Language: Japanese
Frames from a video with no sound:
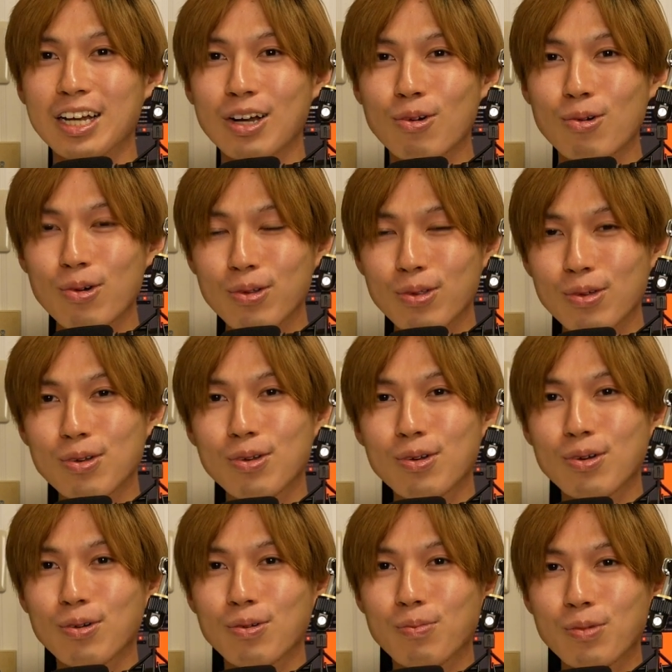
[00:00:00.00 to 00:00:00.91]
こ
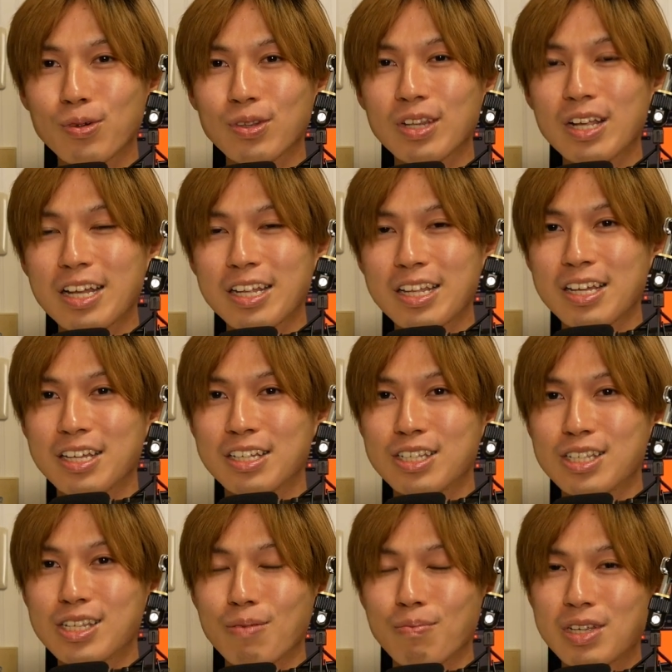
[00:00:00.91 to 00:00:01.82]
の問題ね、
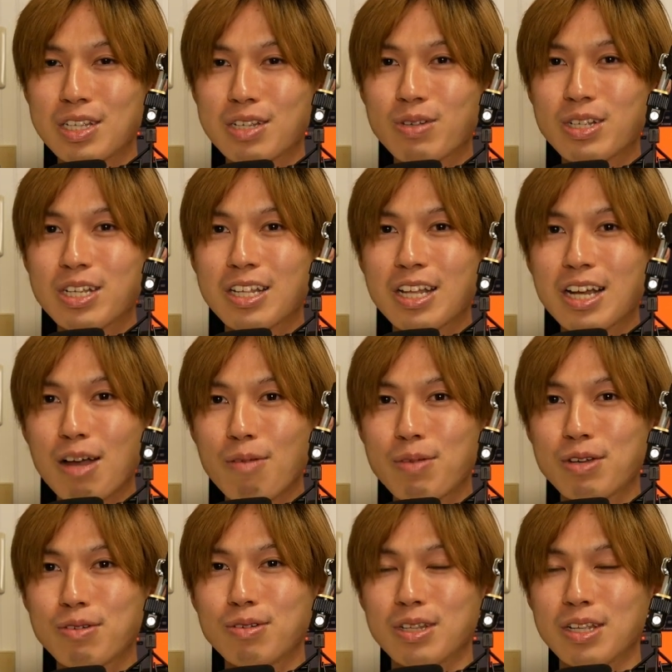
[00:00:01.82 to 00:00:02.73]
実はめちゃめちゃ長
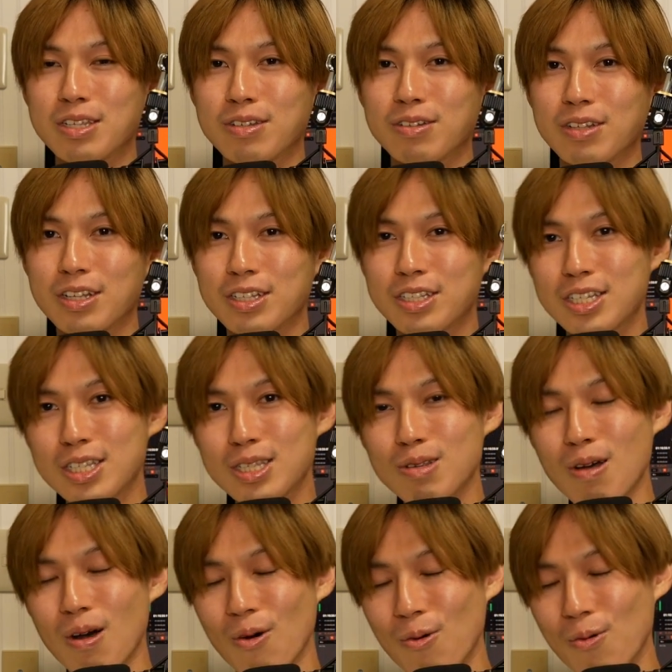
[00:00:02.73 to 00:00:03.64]
引くんですよね。
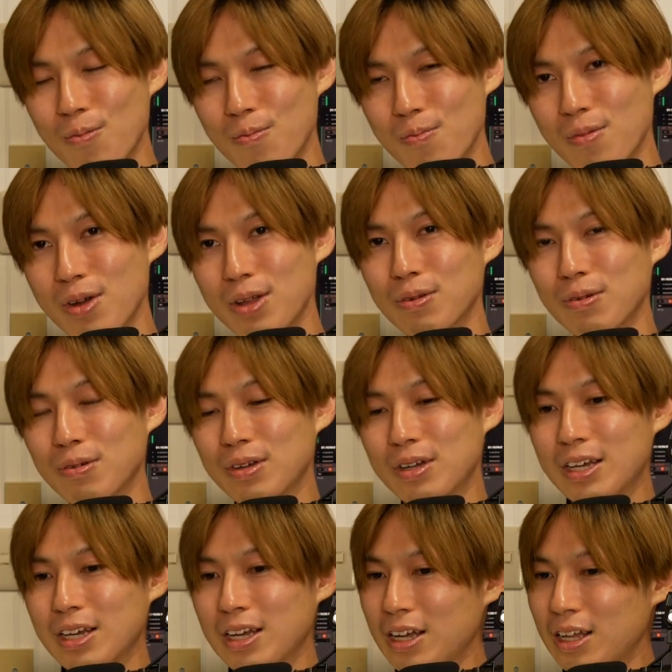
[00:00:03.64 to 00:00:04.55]
実はほんまの
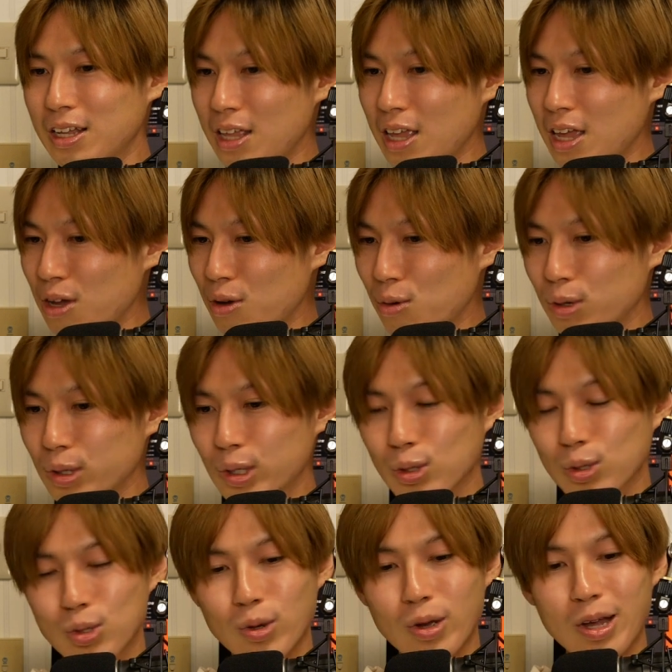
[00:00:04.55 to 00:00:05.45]
帝国
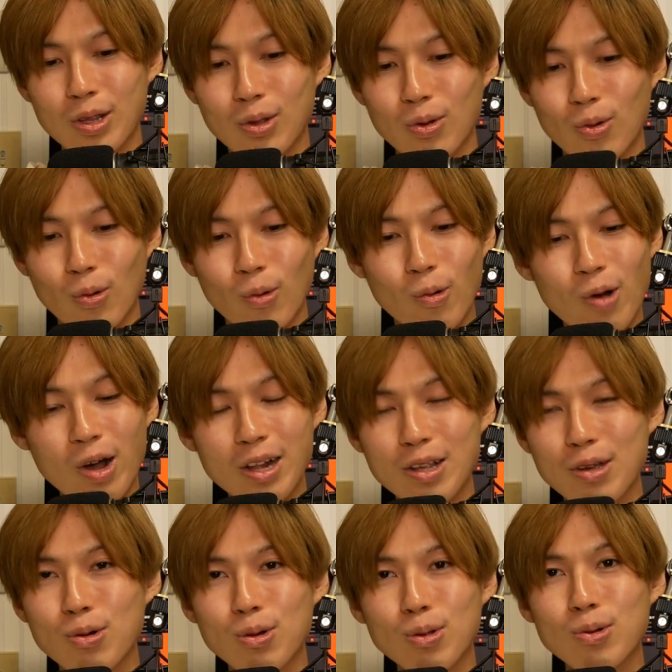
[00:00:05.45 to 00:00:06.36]
図書館の終わ
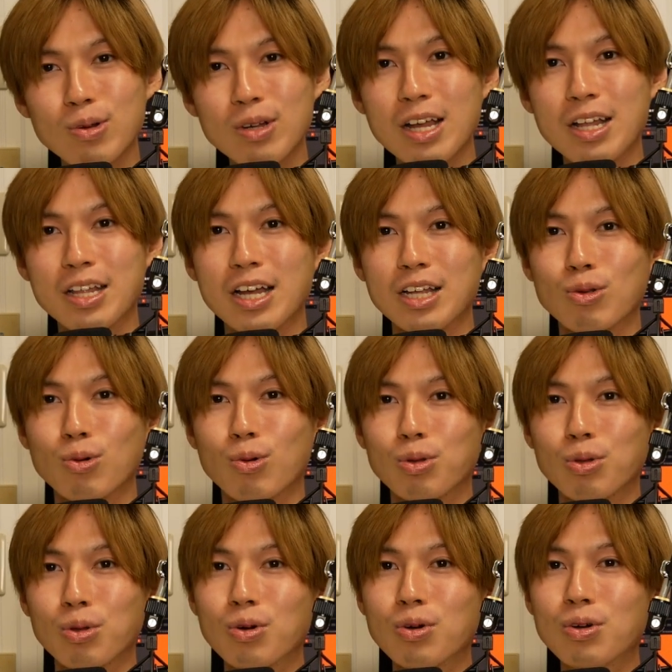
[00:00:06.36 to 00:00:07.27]
り頃ぐらいにやっと
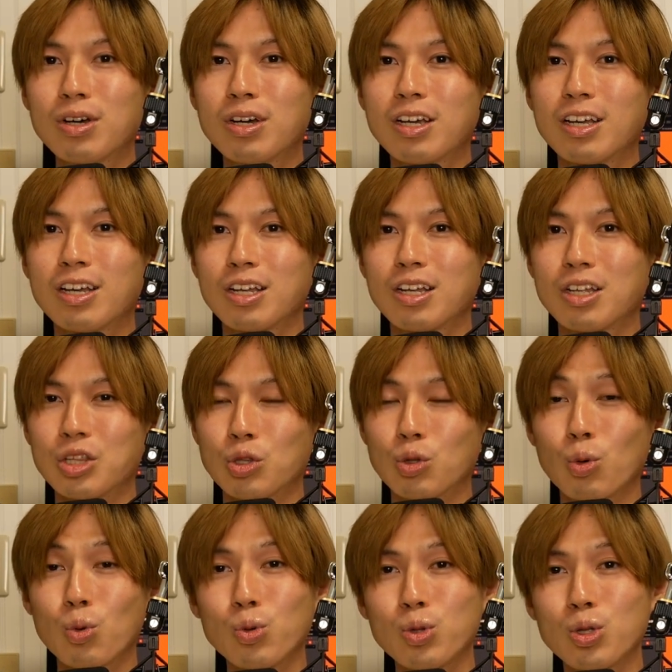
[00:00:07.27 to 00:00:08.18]
この
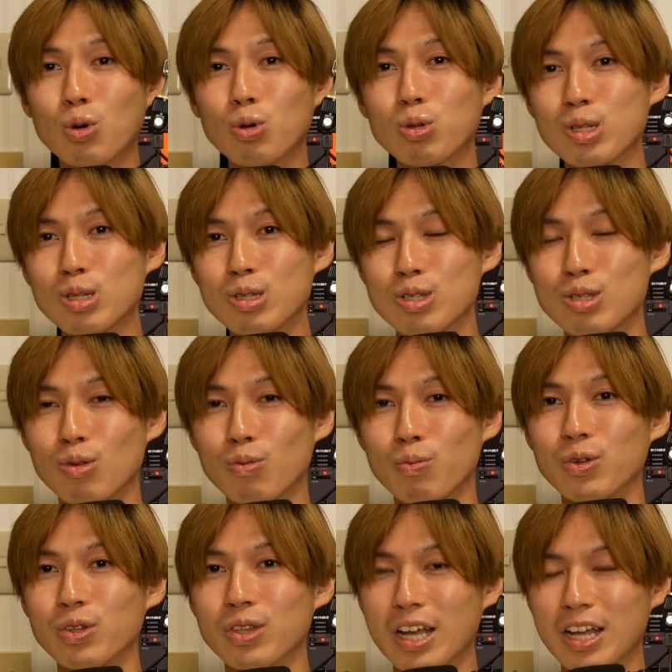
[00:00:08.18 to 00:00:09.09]
どこに保存する
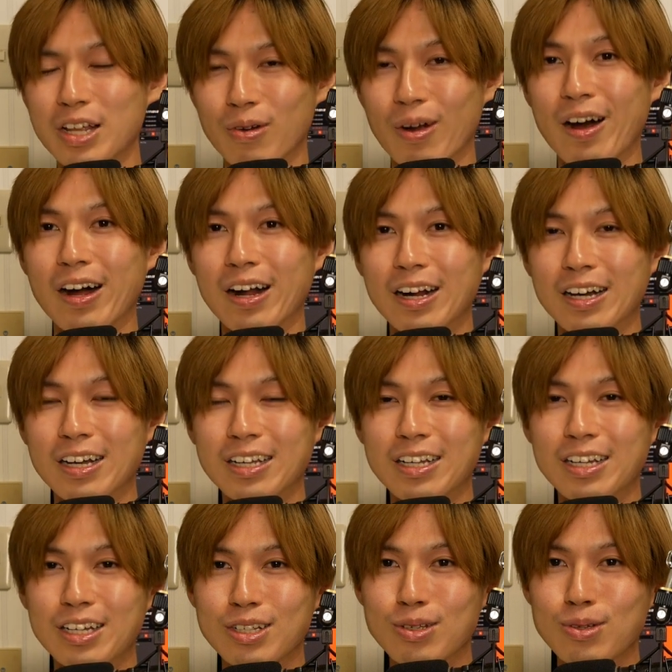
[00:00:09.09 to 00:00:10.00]
問題とか、
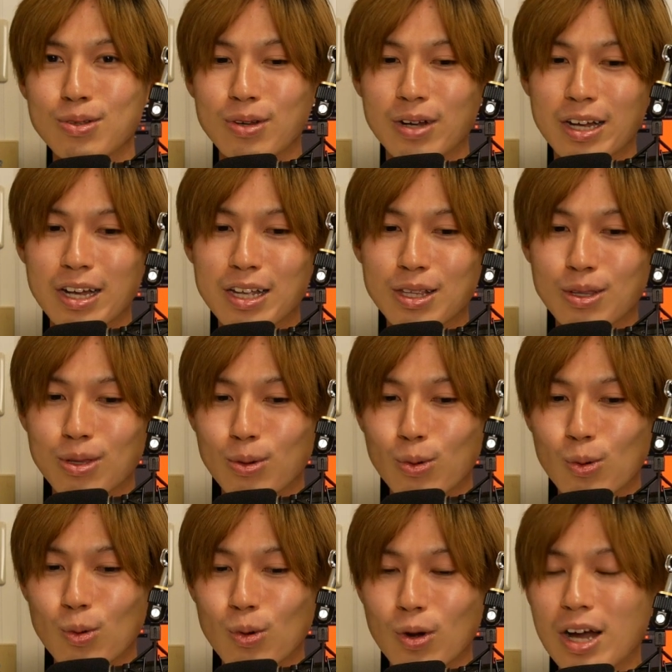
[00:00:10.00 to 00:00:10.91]
そういうのがやっ
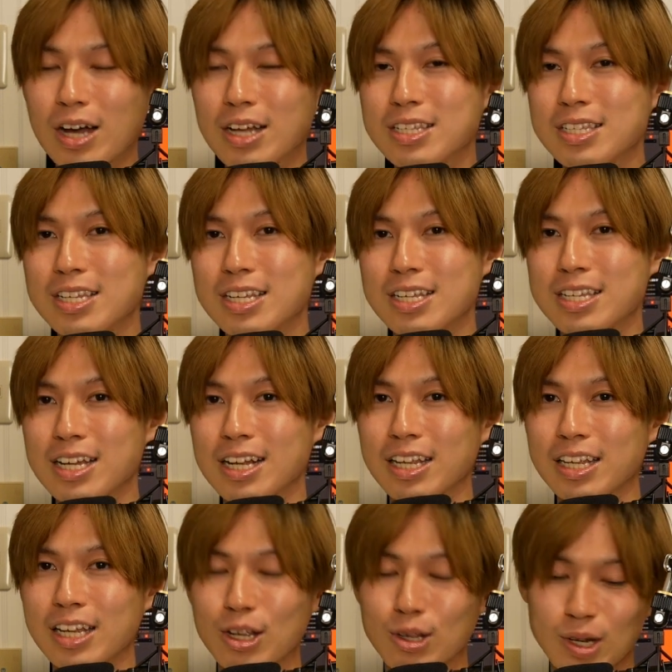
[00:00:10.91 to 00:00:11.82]
とこう完成さ
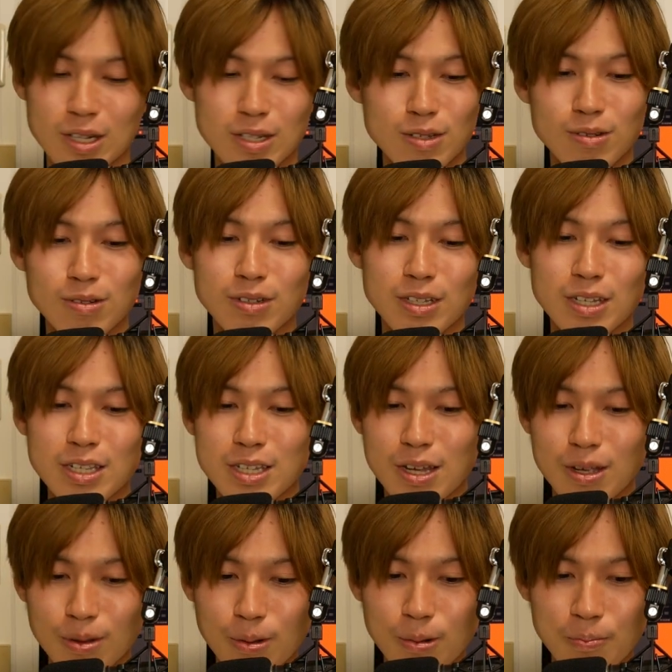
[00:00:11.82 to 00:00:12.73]
れたりとかするんです
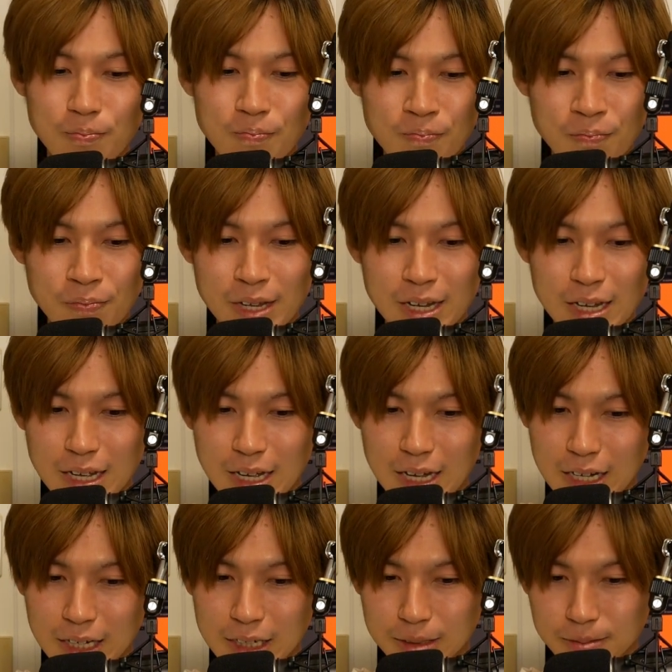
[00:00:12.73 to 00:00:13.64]
けど、
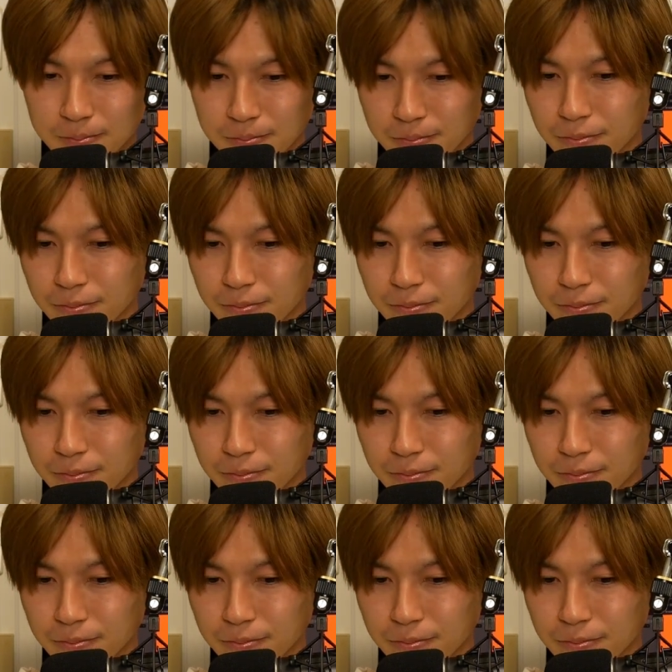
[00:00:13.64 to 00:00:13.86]
はい。